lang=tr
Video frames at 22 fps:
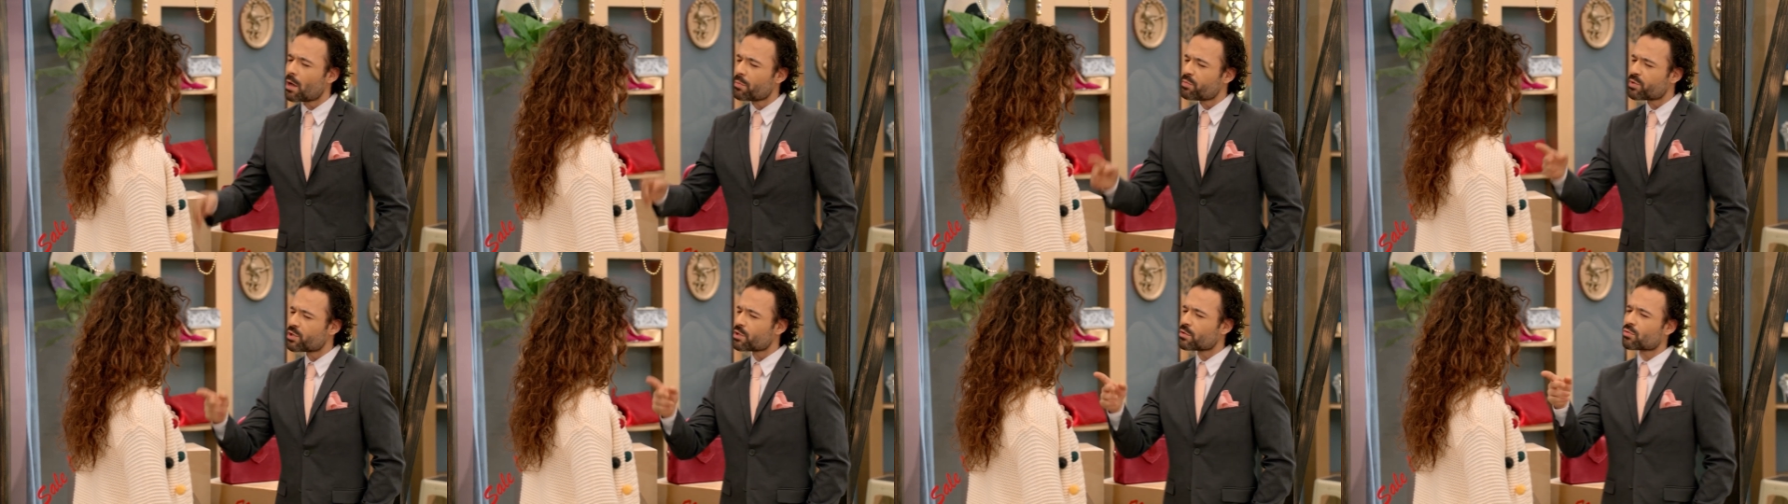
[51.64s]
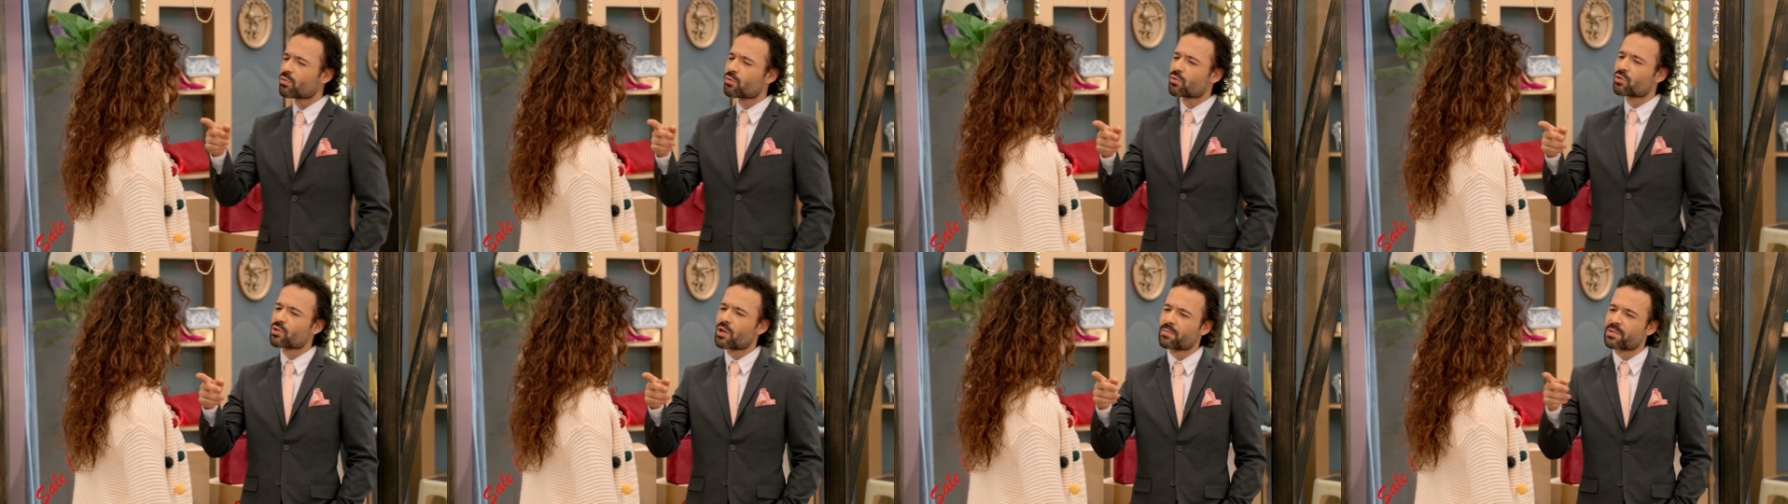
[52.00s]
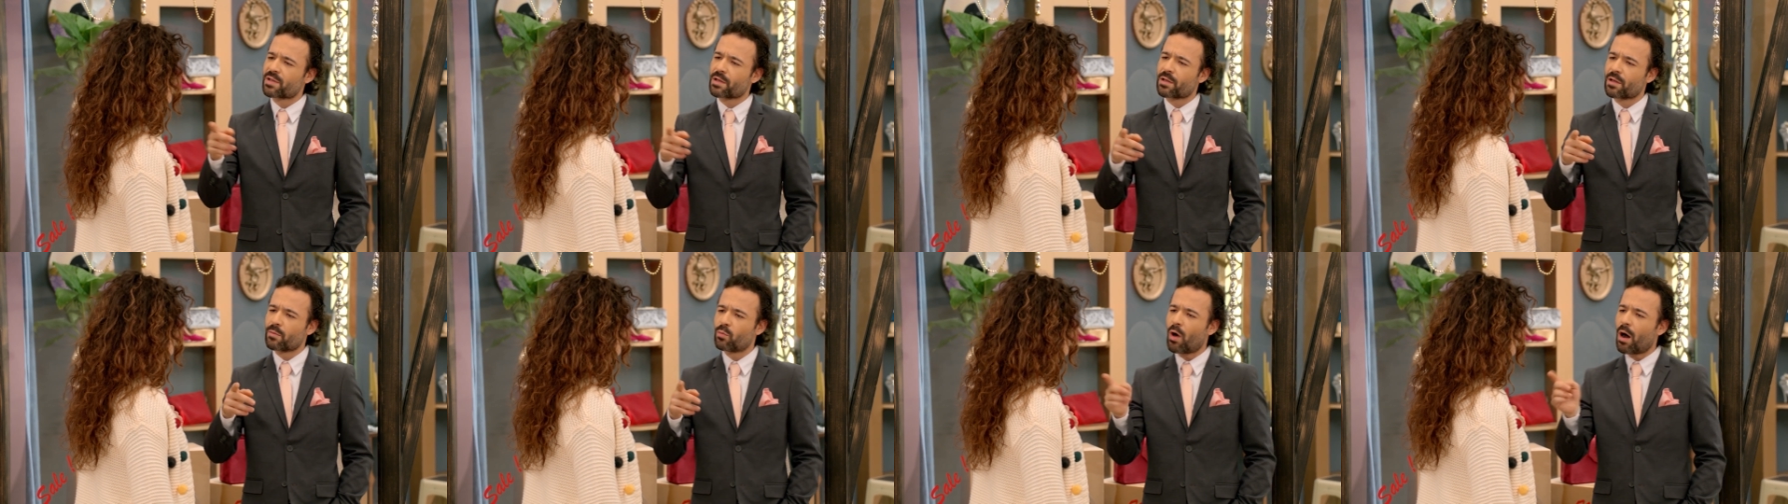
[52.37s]
Ya bir şey
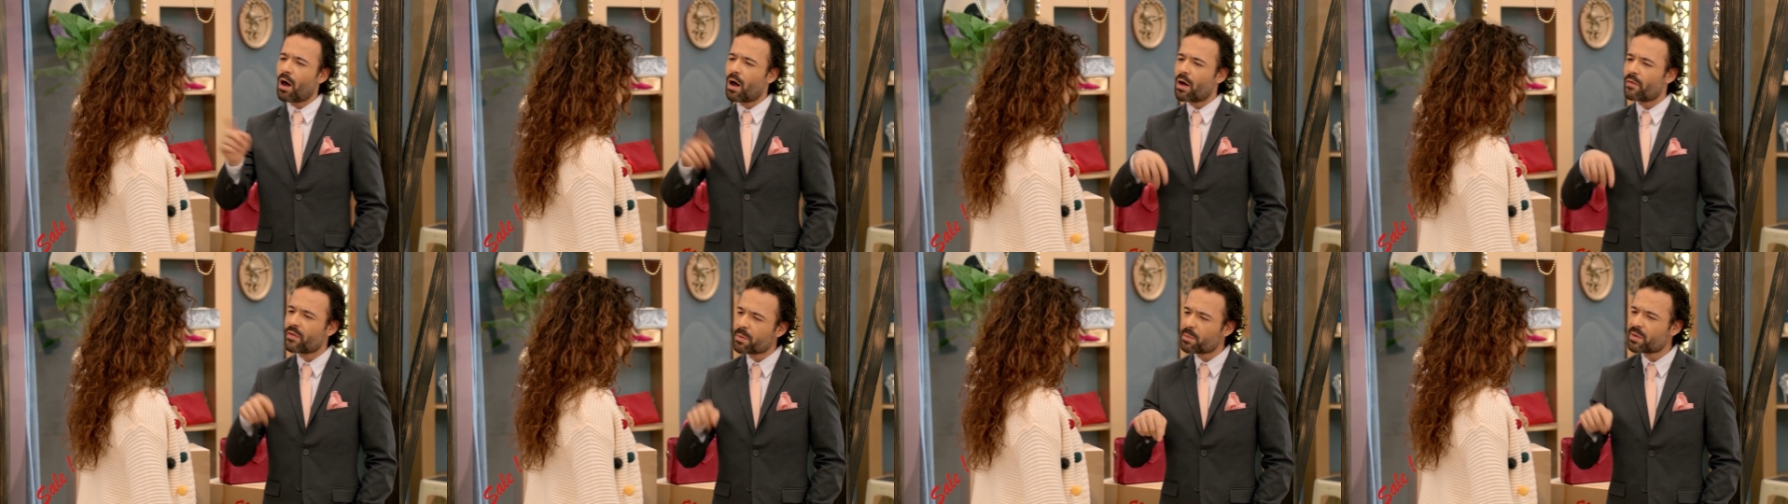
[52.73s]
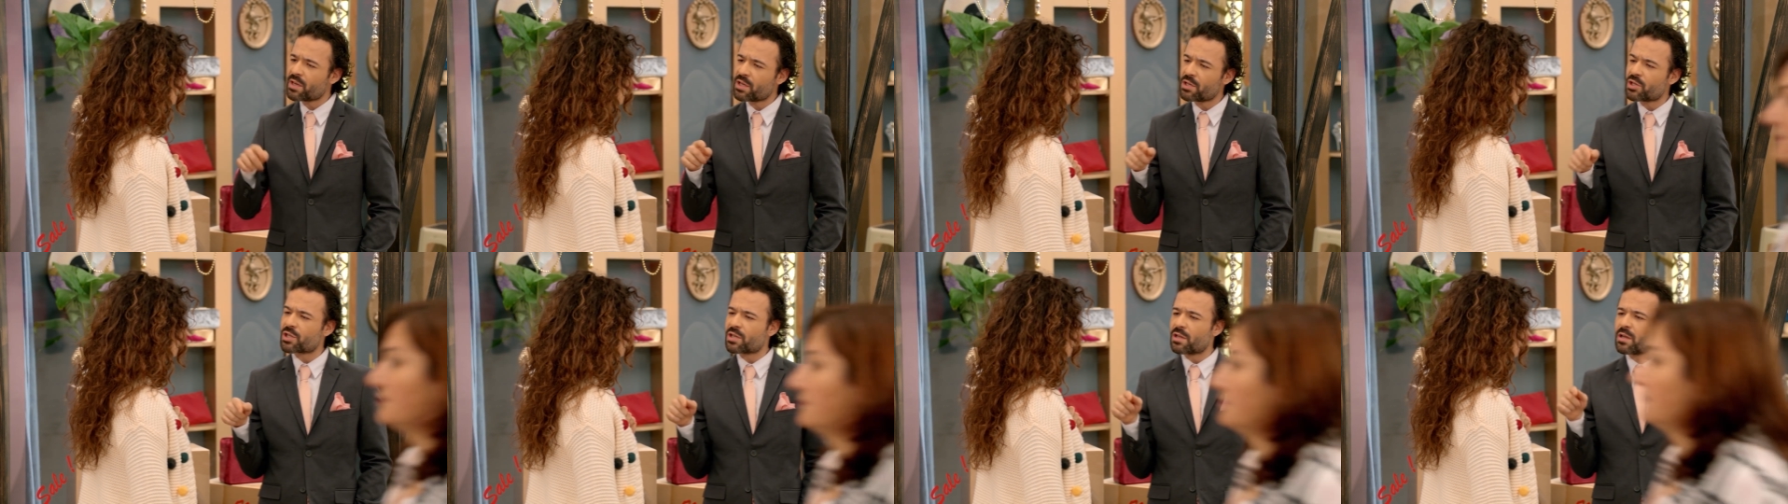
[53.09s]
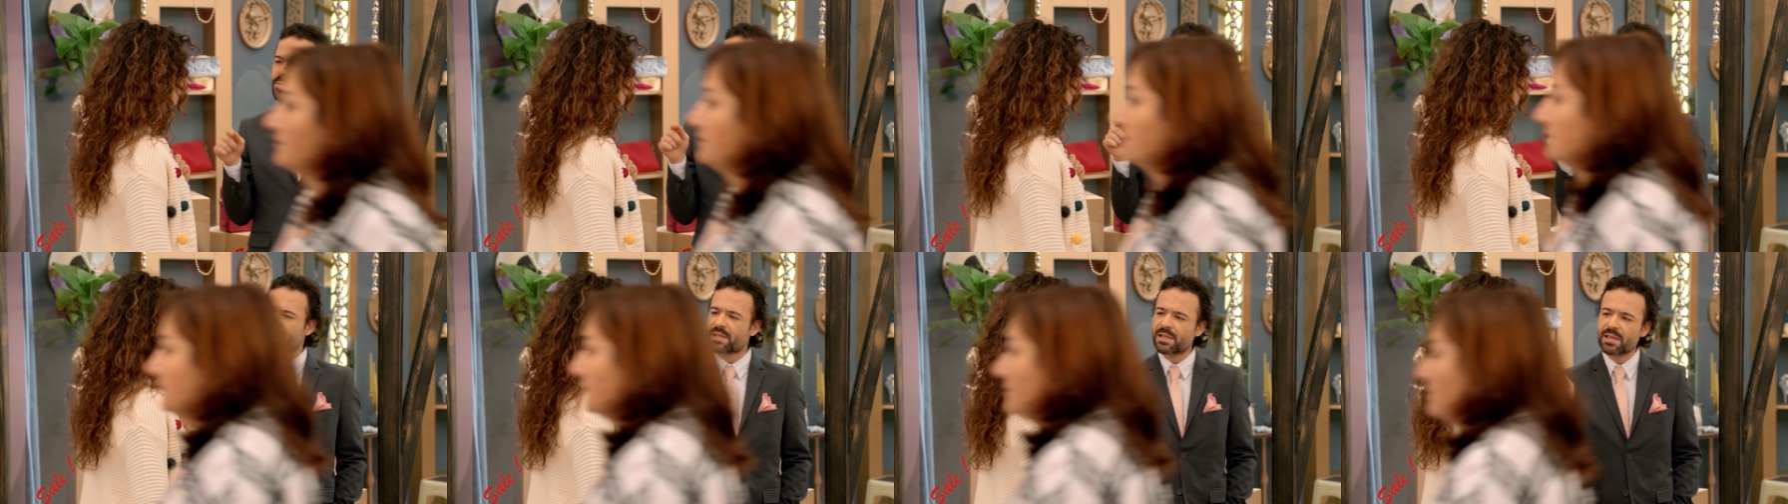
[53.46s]
soracağım sana. Bu abimin
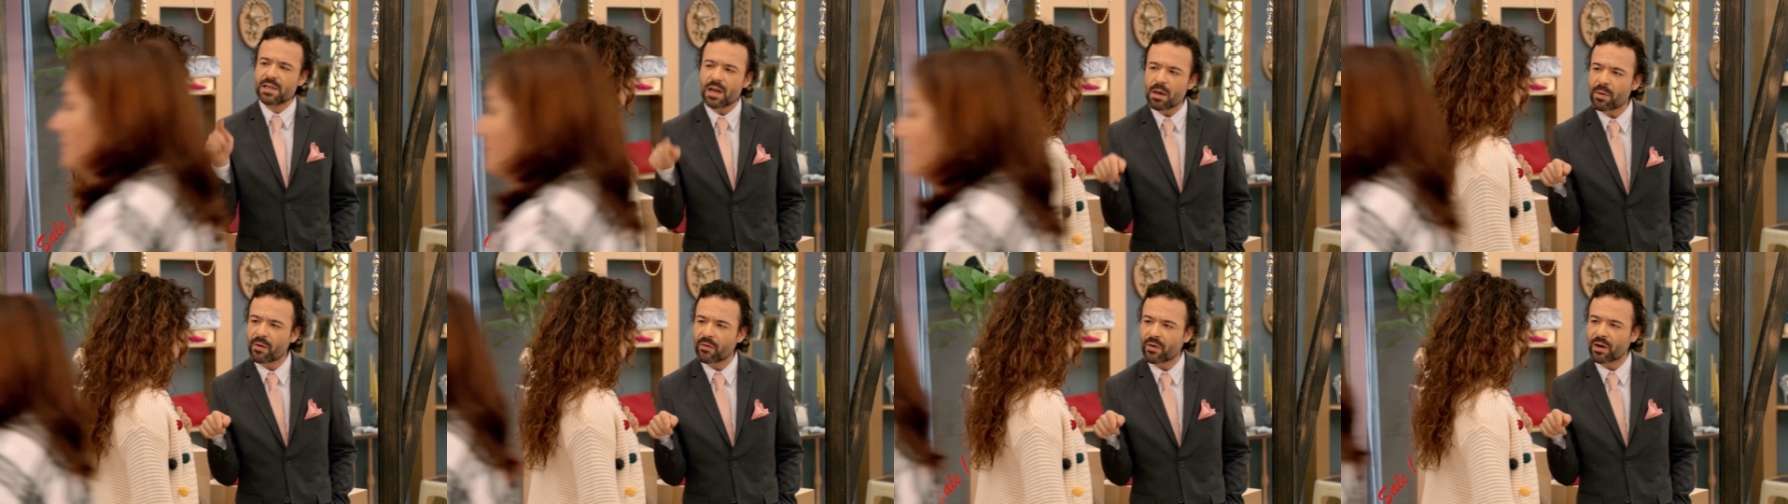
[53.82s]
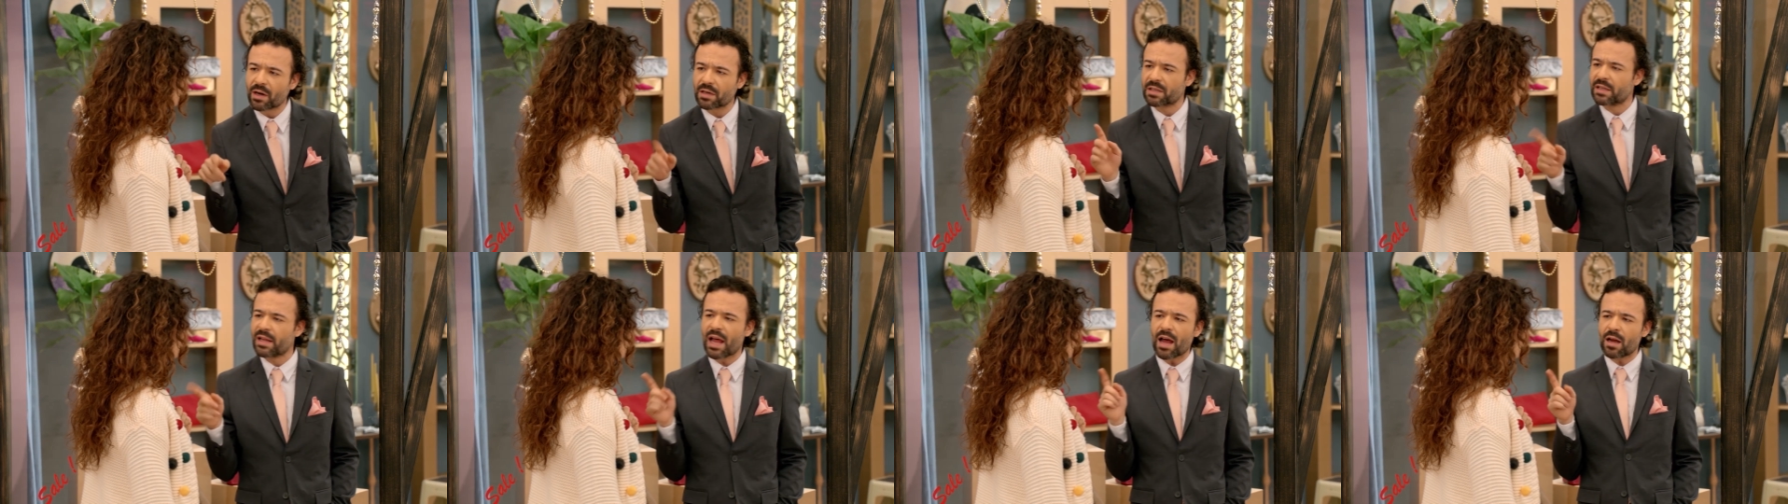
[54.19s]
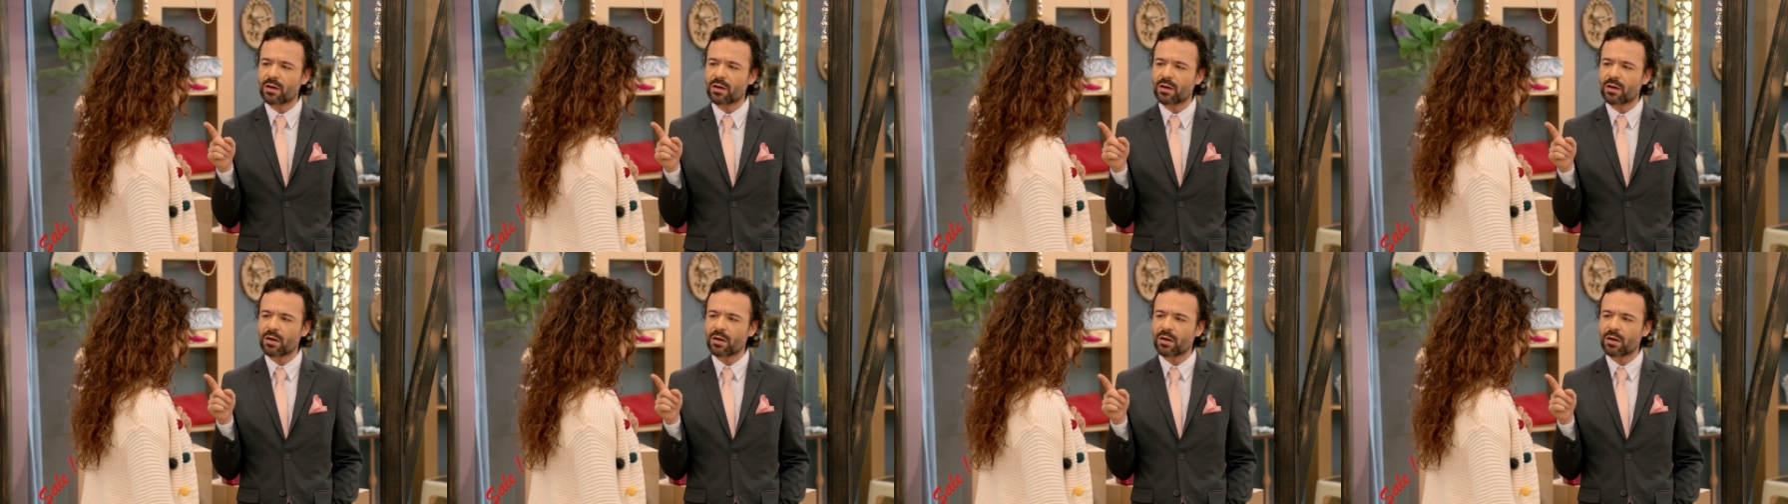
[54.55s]
içinde bir sinema vardı.